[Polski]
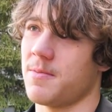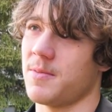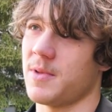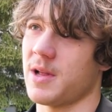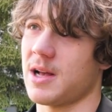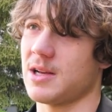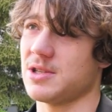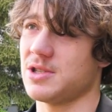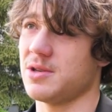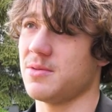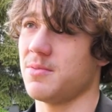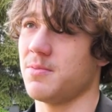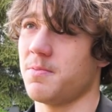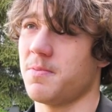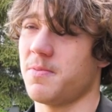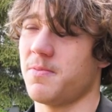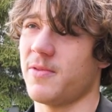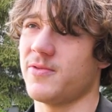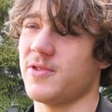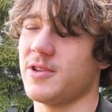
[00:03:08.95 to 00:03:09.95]
Na razie
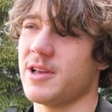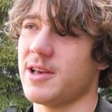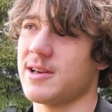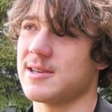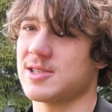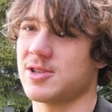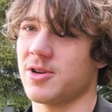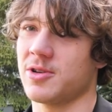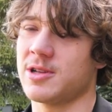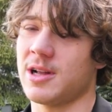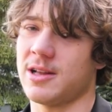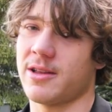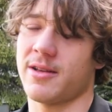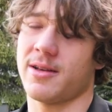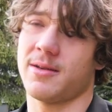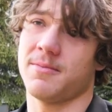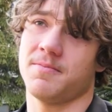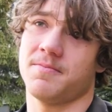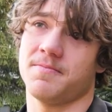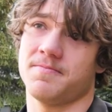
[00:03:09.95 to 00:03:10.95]
pewnie nie jest to
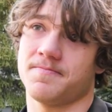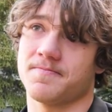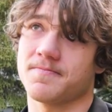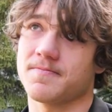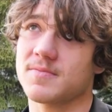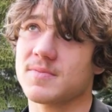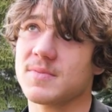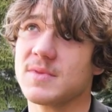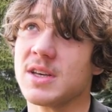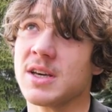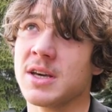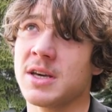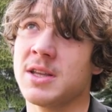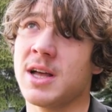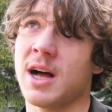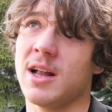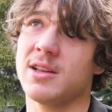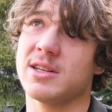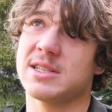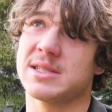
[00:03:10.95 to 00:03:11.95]

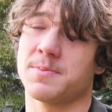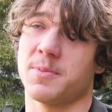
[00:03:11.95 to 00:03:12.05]
Idealny